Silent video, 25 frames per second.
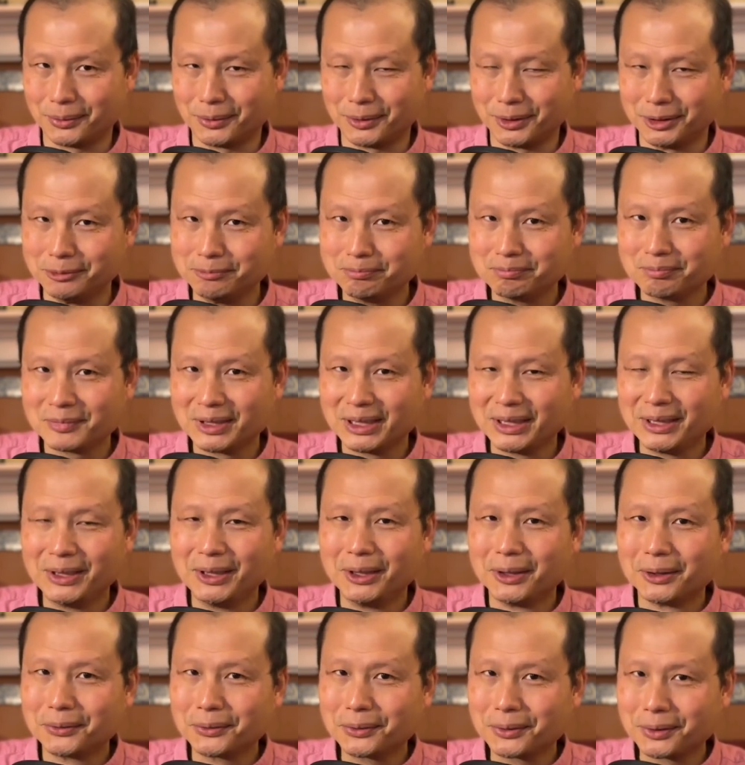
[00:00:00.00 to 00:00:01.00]
文，
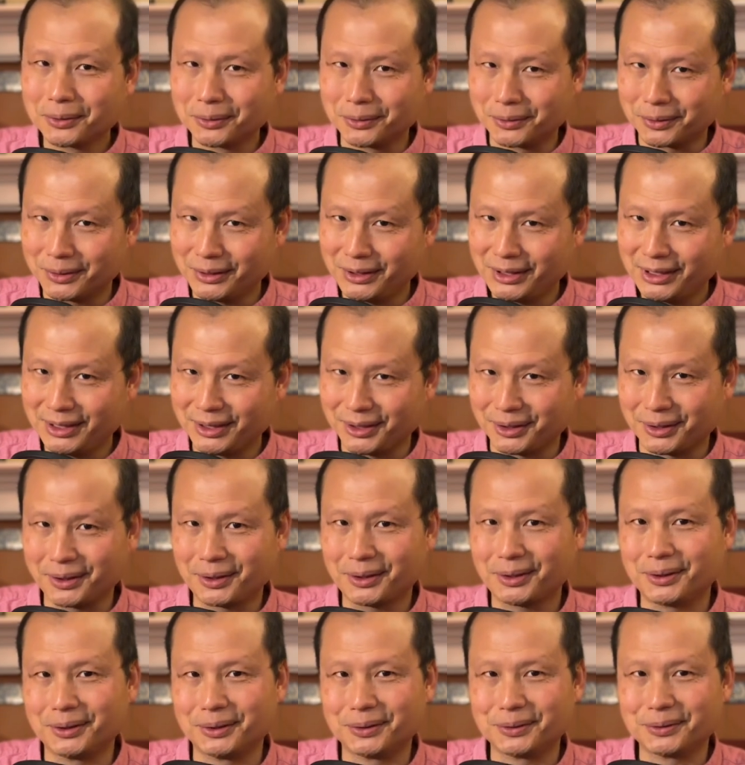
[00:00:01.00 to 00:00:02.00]
论文里
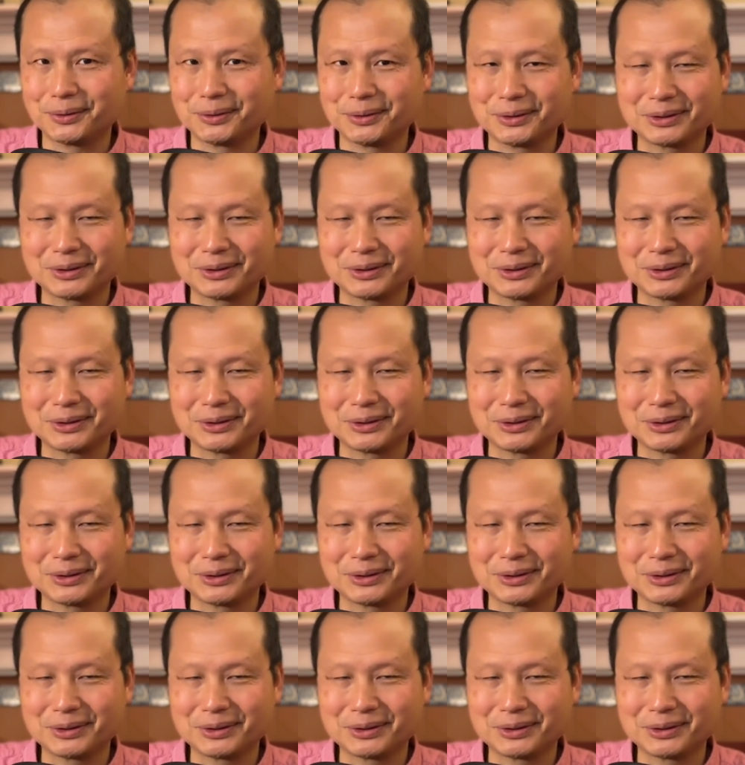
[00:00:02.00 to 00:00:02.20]
头。